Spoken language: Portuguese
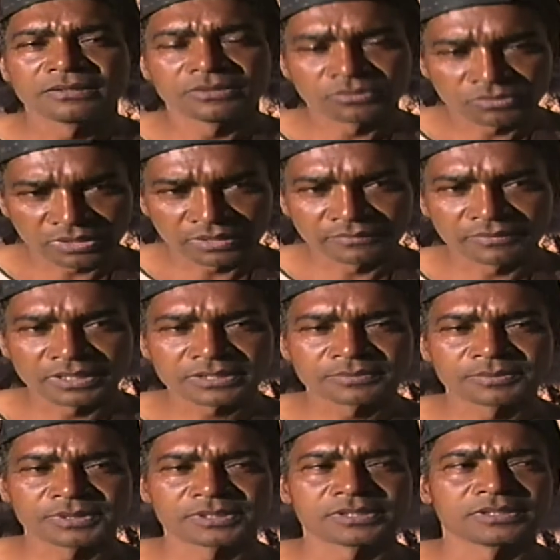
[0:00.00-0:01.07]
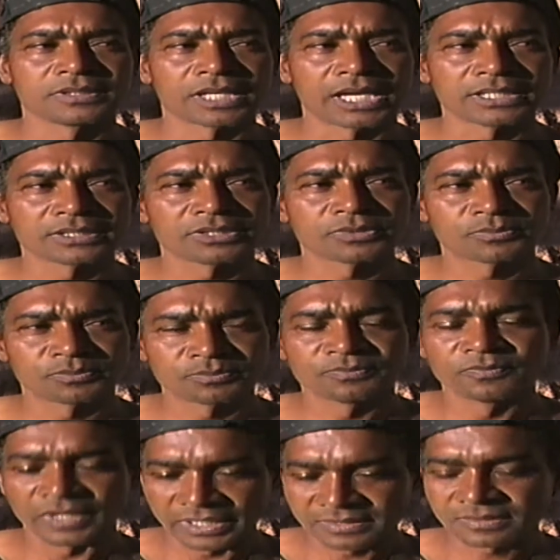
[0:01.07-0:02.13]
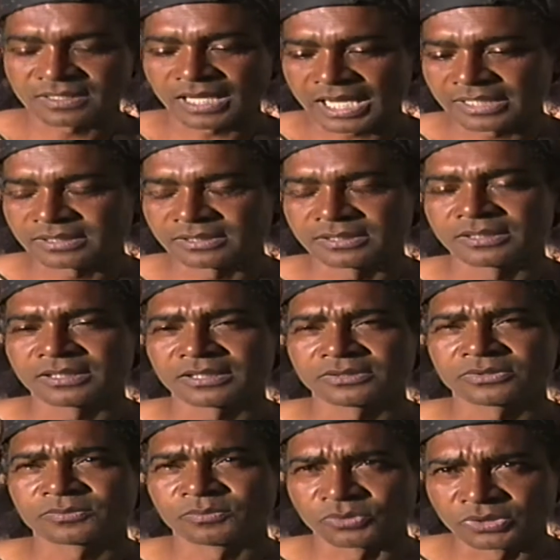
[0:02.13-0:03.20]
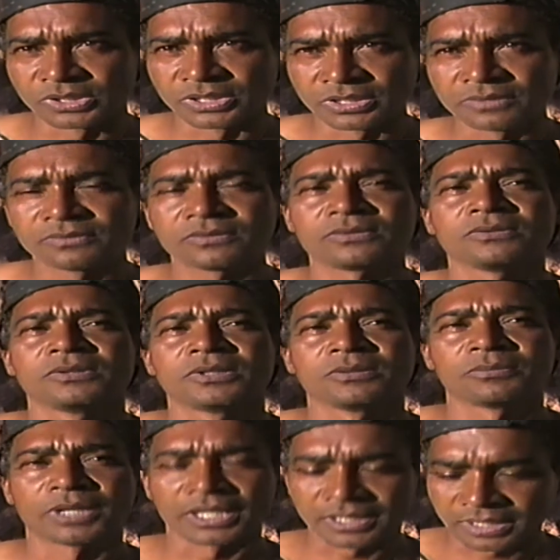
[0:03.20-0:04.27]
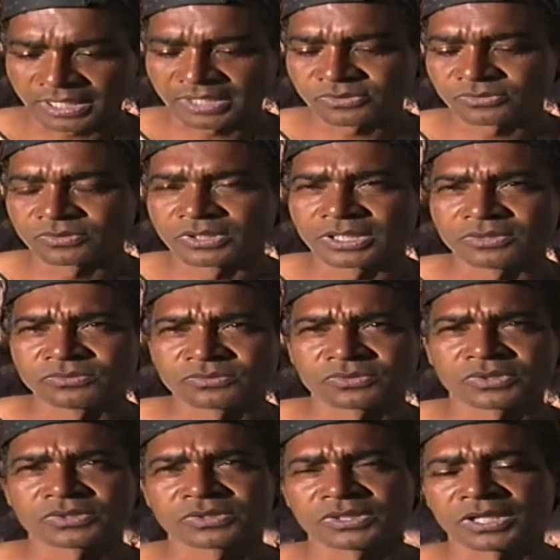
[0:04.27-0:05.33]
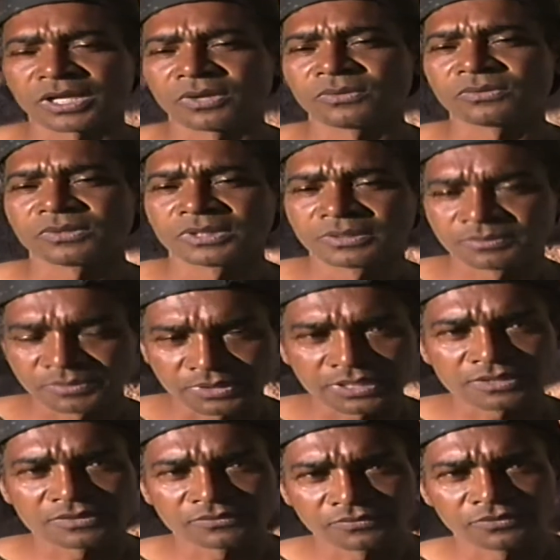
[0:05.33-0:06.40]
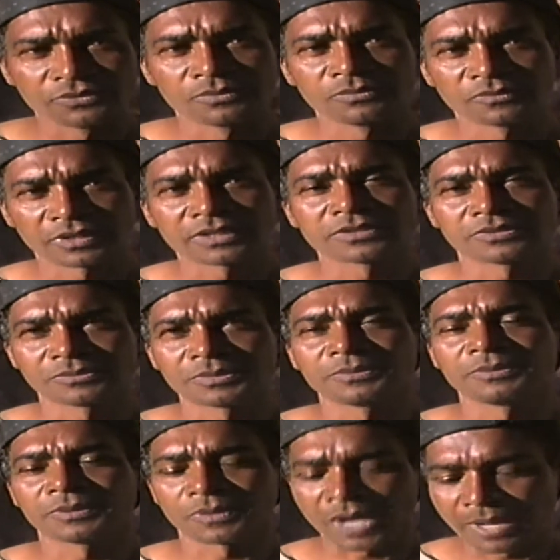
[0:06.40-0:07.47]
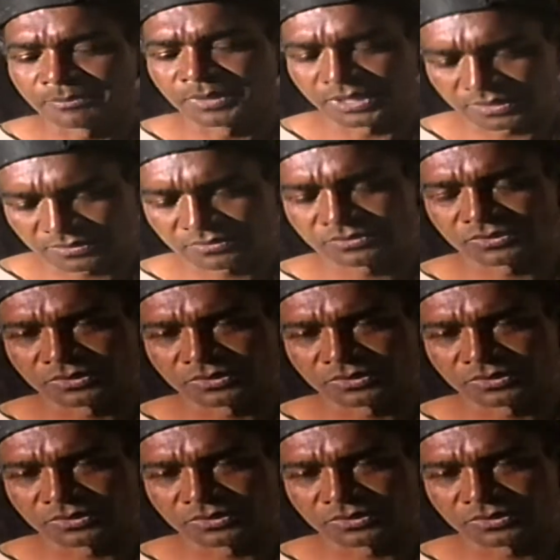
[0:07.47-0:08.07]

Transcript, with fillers: toda vez que precisar, a gente vai estar aqui, né, disponível para estar ajudando o social, porque esse filme vai ser uma, uma bênção de